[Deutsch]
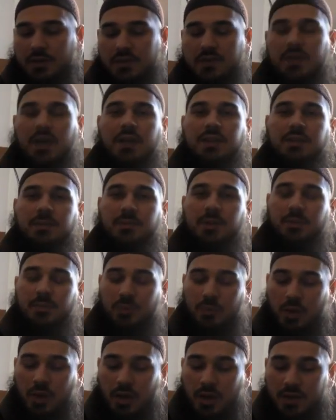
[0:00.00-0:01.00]
Sa'ad ibn
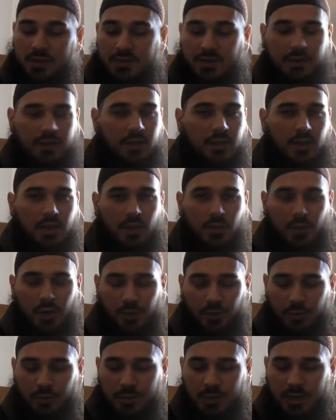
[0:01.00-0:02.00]
Abi Waqas radiallahu
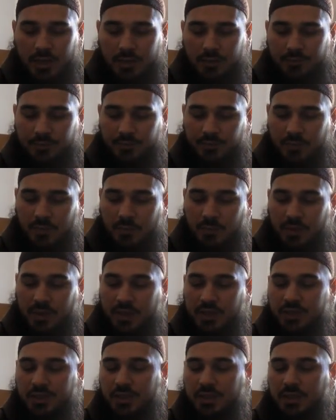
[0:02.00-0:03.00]
anhuma
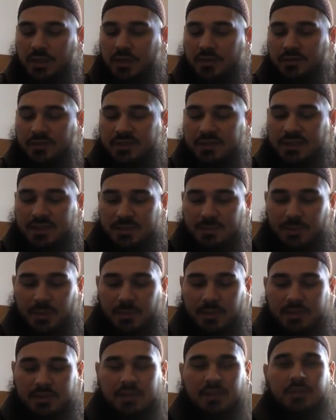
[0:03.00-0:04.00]
berichtete, wir saßen
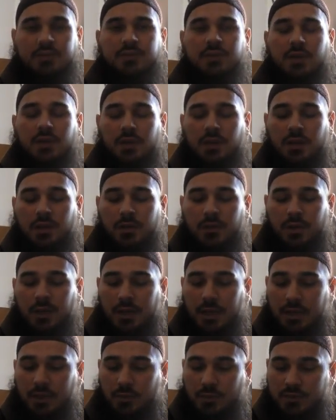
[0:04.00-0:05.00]
beim Gesandten sallallahu
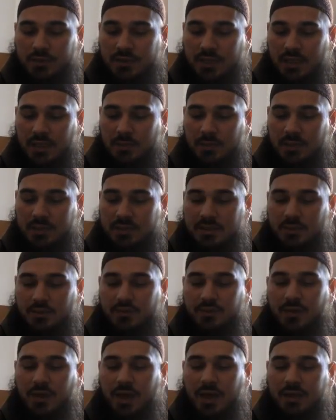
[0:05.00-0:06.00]
alaihi wasallam, als er
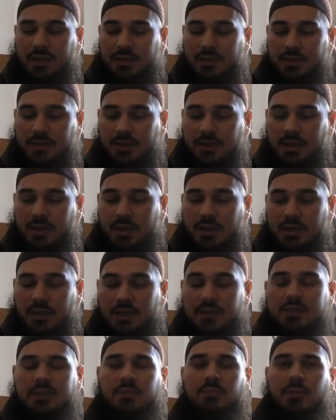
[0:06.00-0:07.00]
uns fragte,
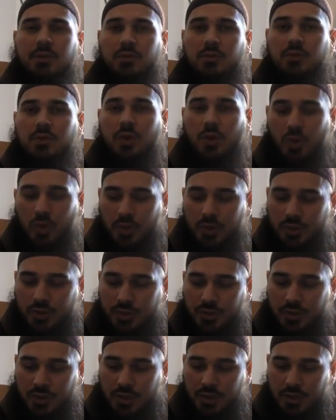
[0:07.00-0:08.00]
ist jemand unter
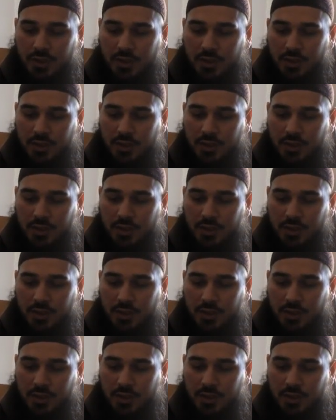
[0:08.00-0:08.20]
euch